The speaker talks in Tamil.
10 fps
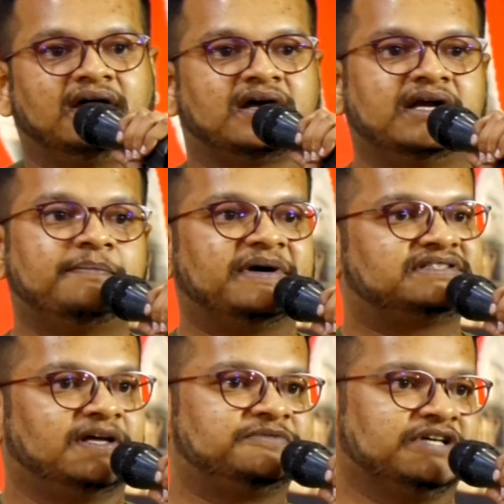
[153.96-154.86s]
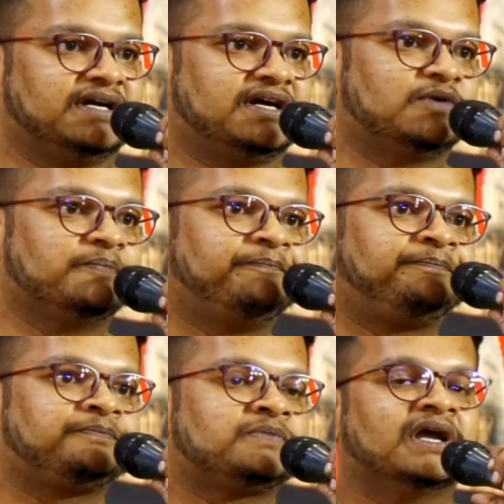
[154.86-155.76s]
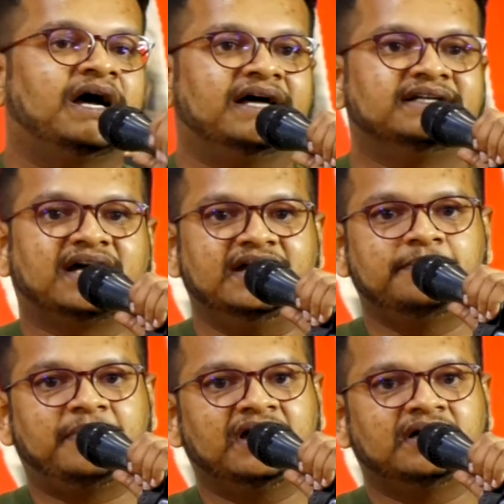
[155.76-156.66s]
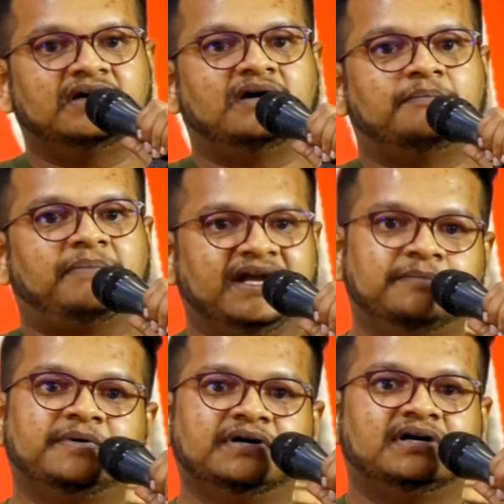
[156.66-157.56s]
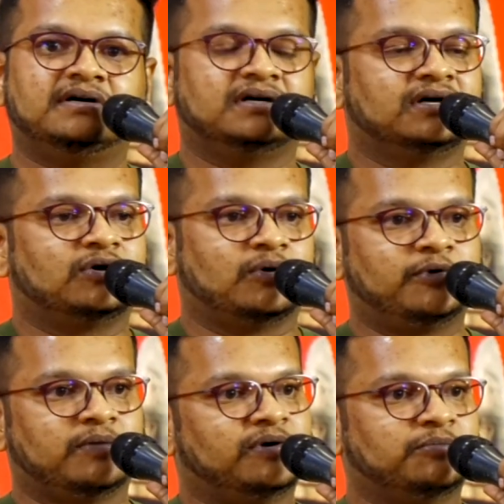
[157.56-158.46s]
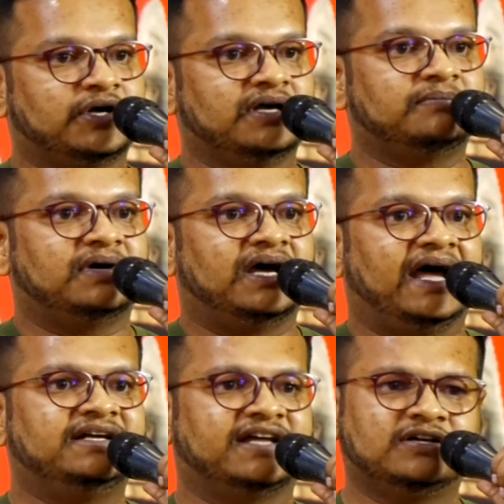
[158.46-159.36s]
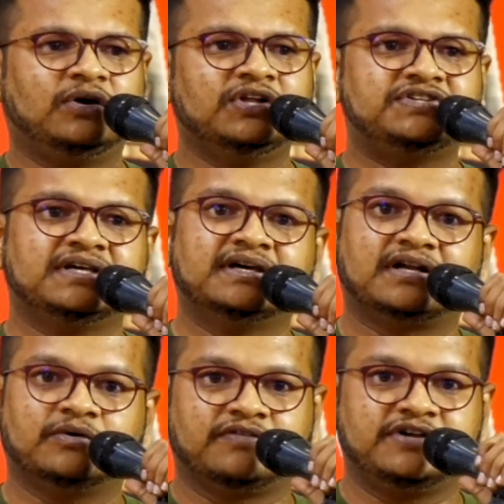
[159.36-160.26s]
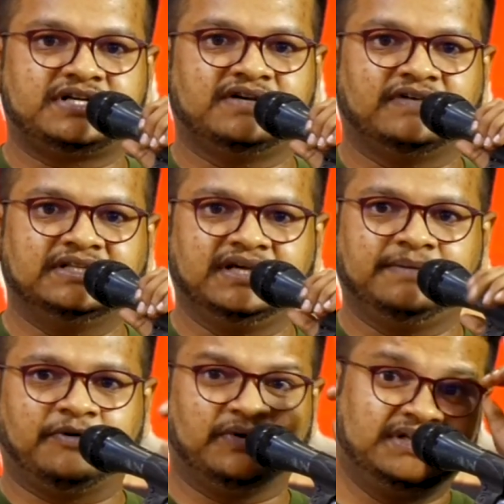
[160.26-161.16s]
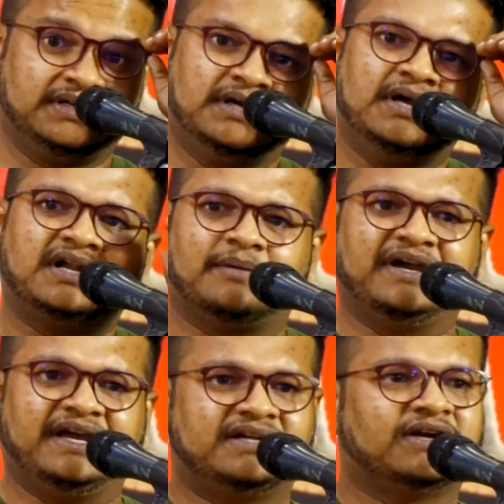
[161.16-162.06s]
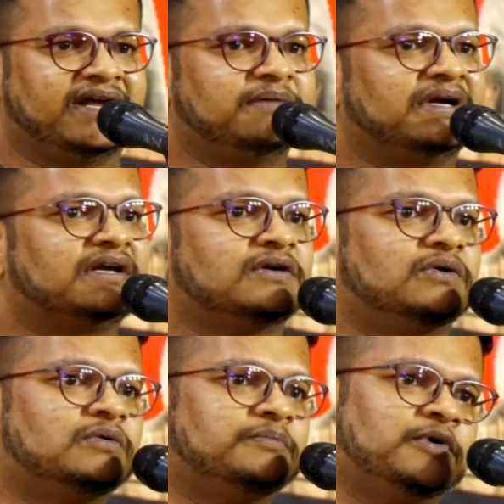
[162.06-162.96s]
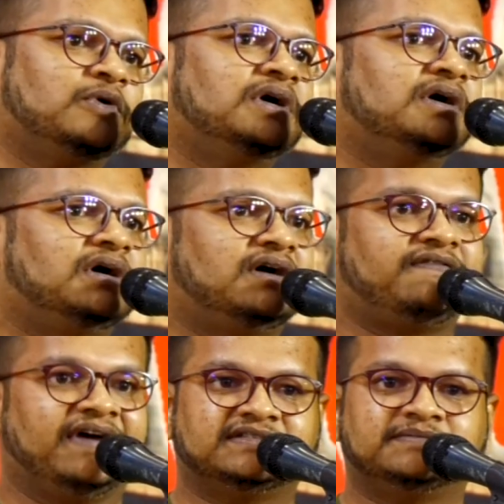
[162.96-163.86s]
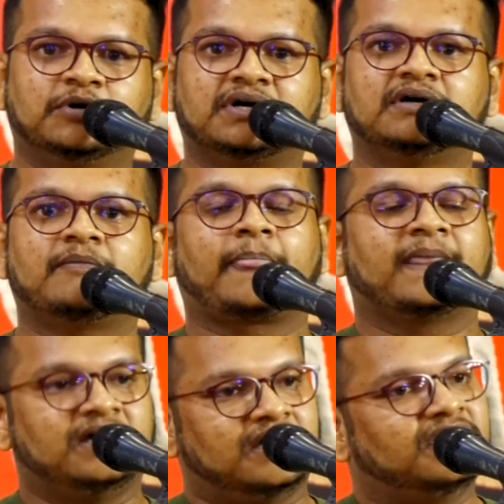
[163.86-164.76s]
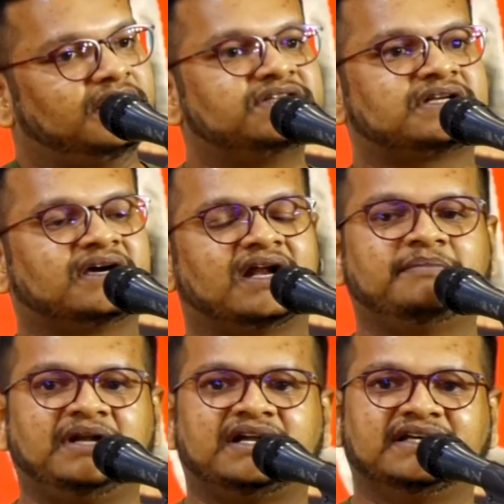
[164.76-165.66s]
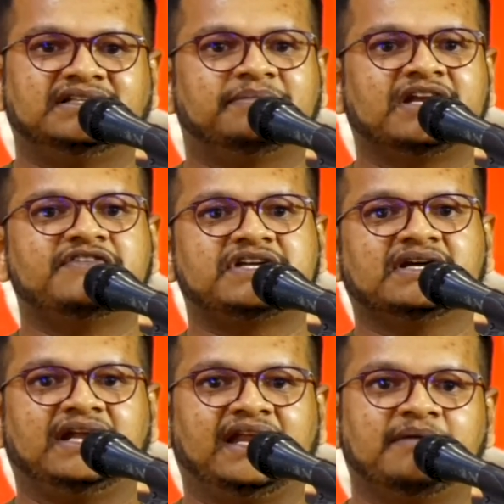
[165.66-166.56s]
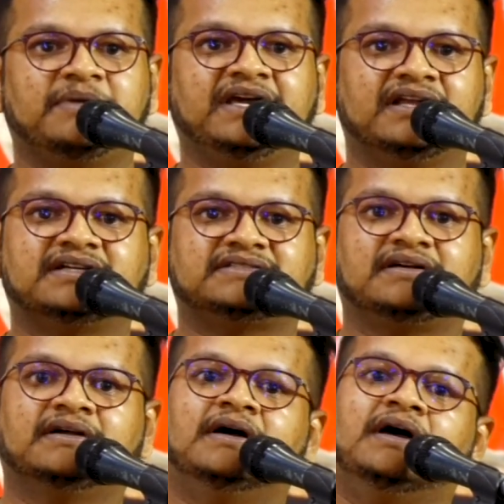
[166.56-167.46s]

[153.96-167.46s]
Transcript: கண்டிப்பாக ஸ்டெப்ஸ் இருக்கணும் அது கண்டிப்பாக படிப்பு இங்கே ரொம்ப ரொம்ப முக்கியம் அண்ட் டெக்னாலஜிங்கிற ஒரு விஷயம் வந்து இப்போ வந்து நம்ம என்டர்டைன்மெண்ட்டுக்கும் இப்போது ஃபேஸ்புக்கு இன்ஸ்டாகிராம் இல்லாட்டினா இந்த மாதிரி விஷயங்கள் எல்லாமே இருக்குது சார்